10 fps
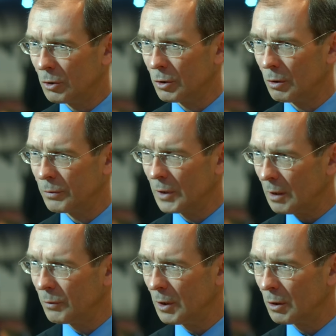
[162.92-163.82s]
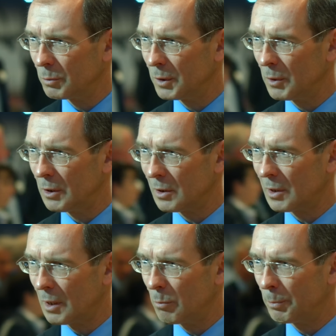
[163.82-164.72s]
To, co w tej chwili robimy, to jest
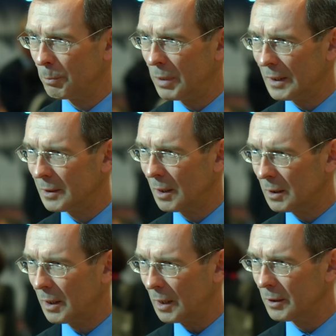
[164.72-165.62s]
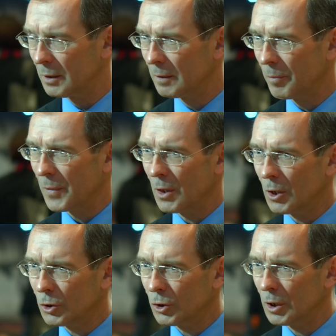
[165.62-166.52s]
taki plaster na rany
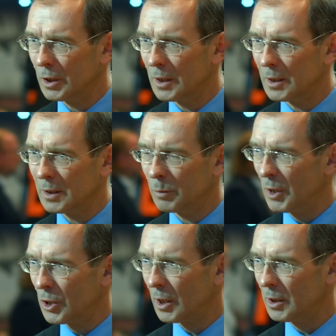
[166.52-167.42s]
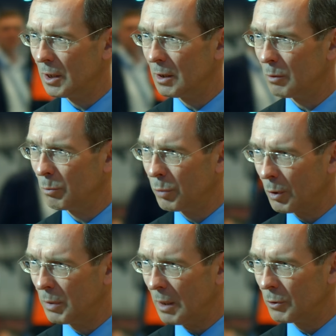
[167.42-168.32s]
czyli zmniejszanie
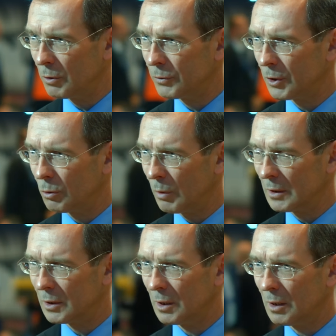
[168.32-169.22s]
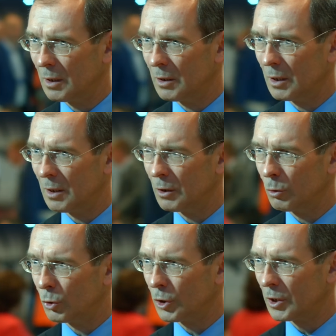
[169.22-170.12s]
problemu w sytuacji, gdy
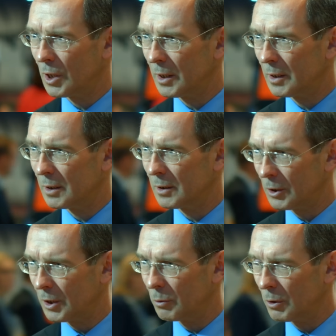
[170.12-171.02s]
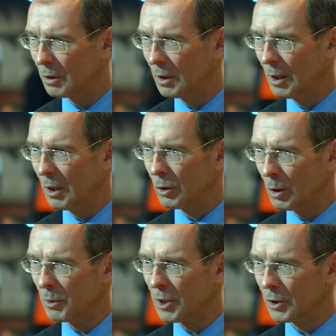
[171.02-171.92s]
już się źle zadziało. No
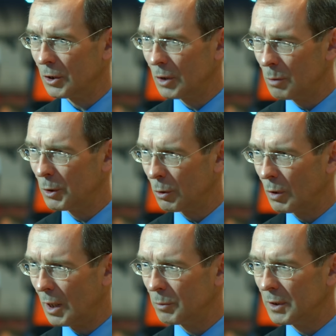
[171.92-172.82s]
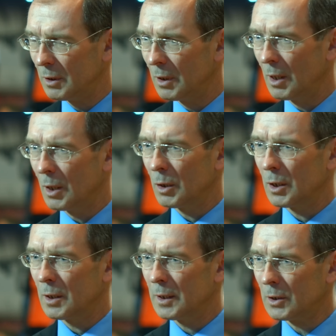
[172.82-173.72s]
i myślę, że tymi ruchami
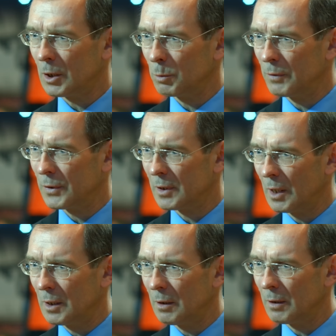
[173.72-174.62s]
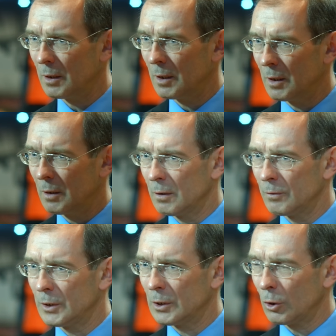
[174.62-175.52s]
jesteśmy w stanie
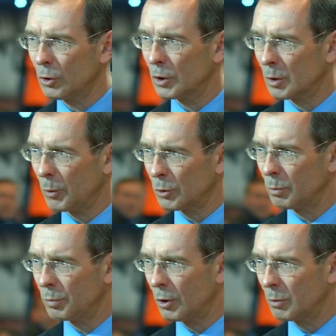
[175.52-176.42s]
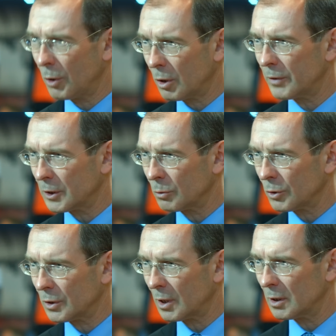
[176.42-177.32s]
w istotny sposób odblokować
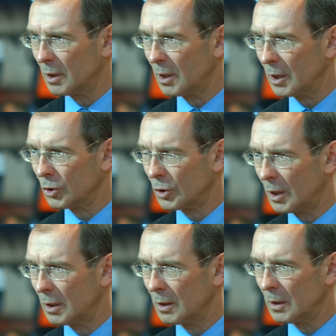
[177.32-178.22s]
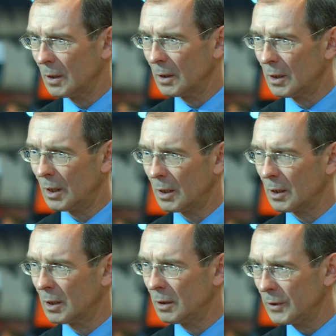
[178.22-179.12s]
autostradę A4 na
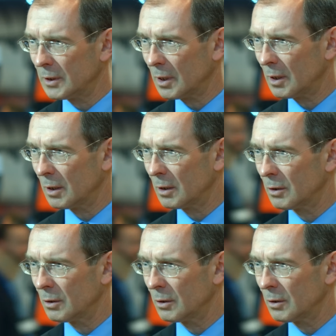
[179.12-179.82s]
gliwickich y,